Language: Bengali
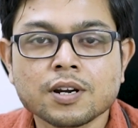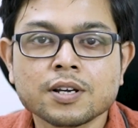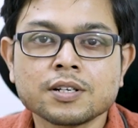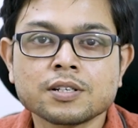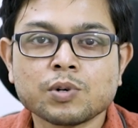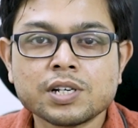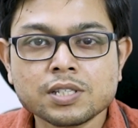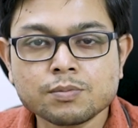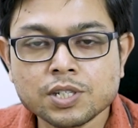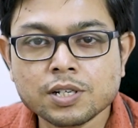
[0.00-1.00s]
নারায়ণা
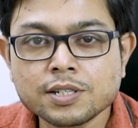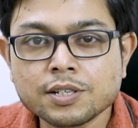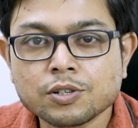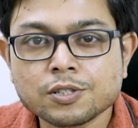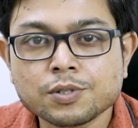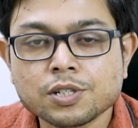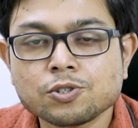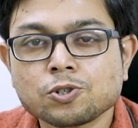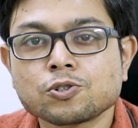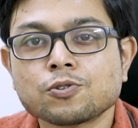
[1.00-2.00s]
মাল্টি স্পেশালিটি হসপিটাল
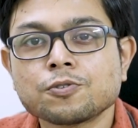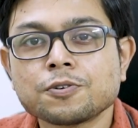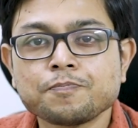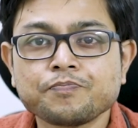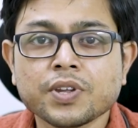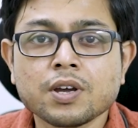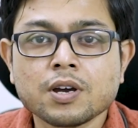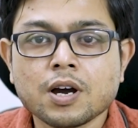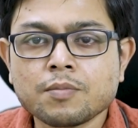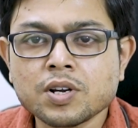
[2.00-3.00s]
যশোর রোড
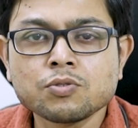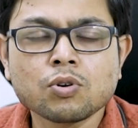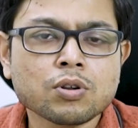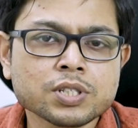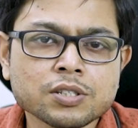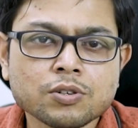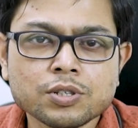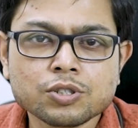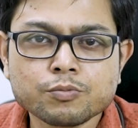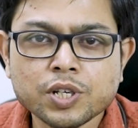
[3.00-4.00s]
আমরা নিউরোলজিস্ট
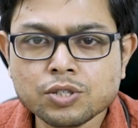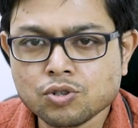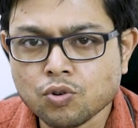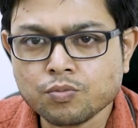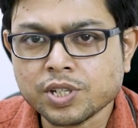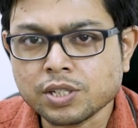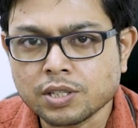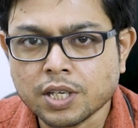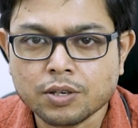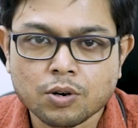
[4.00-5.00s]
অনেক সময় স্ট্রোক
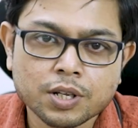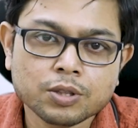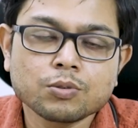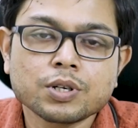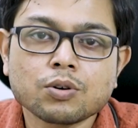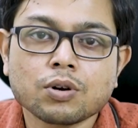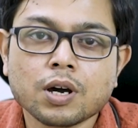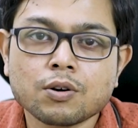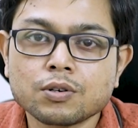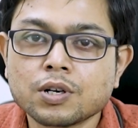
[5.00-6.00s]
পেশেন্ট দেখি হঠাৎ করে
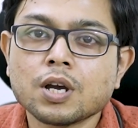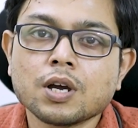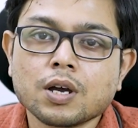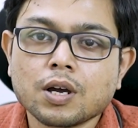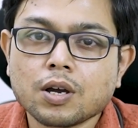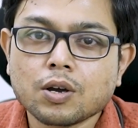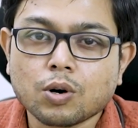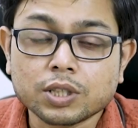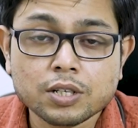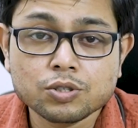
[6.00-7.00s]
কারোর
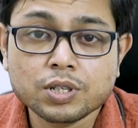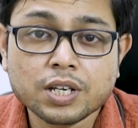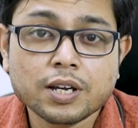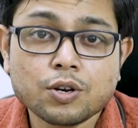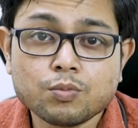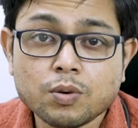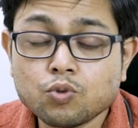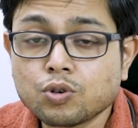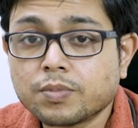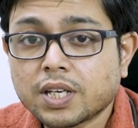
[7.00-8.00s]
কথা জড়িয়ে গেল বা
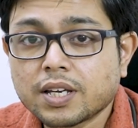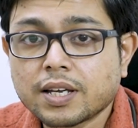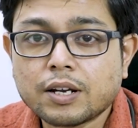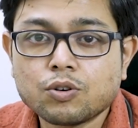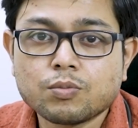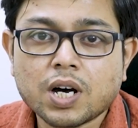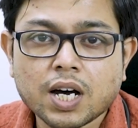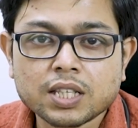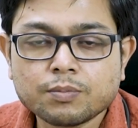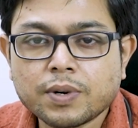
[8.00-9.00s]
মুখ বেঁকে গেল বা
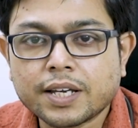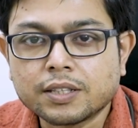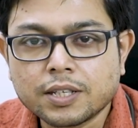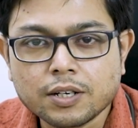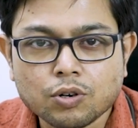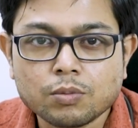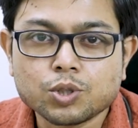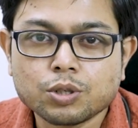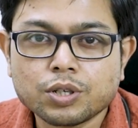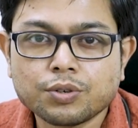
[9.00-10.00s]
হাত পা একদিকের
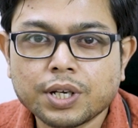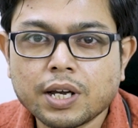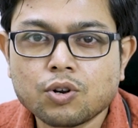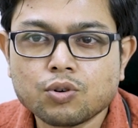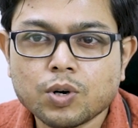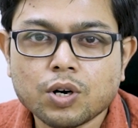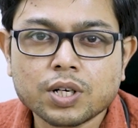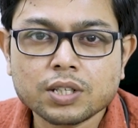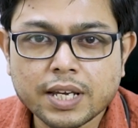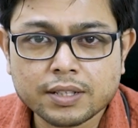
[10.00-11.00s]
কমজোরি হয়ে গেল বা
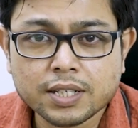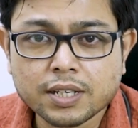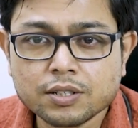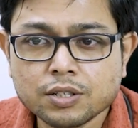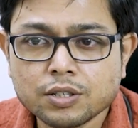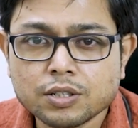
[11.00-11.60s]
হঠাৎ একদিকের